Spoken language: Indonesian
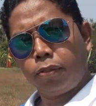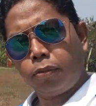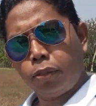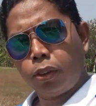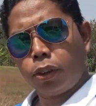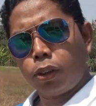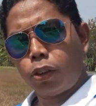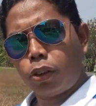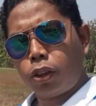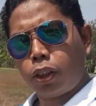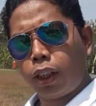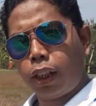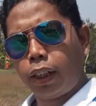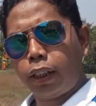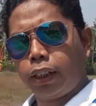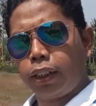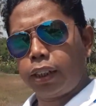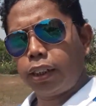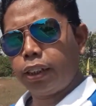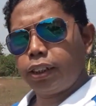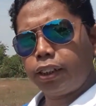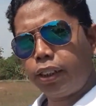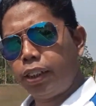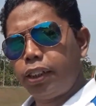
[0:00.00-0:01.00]
video
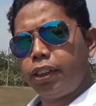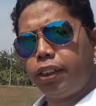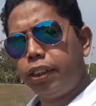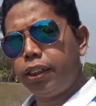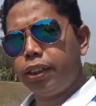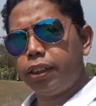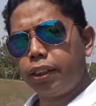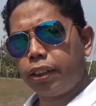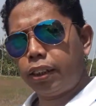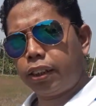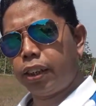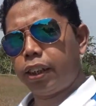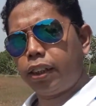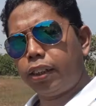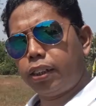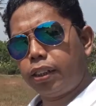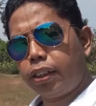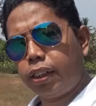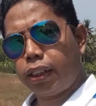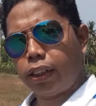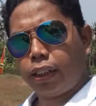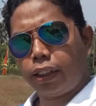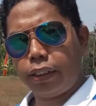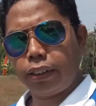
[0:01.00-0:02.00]
Gading ini dekat
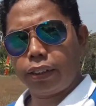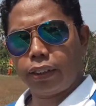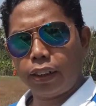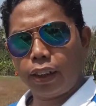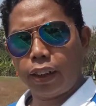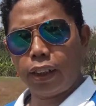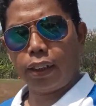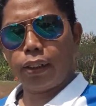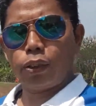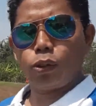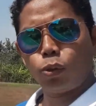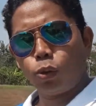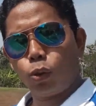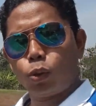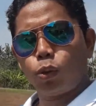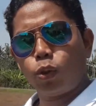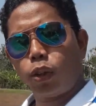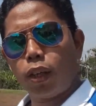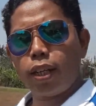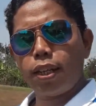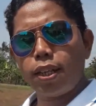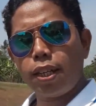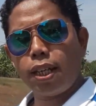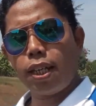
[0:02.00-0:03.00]
dengan Jalan
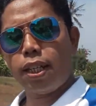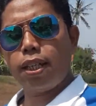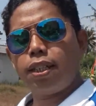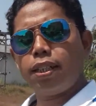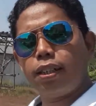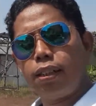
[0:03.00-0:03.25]
Kuduraya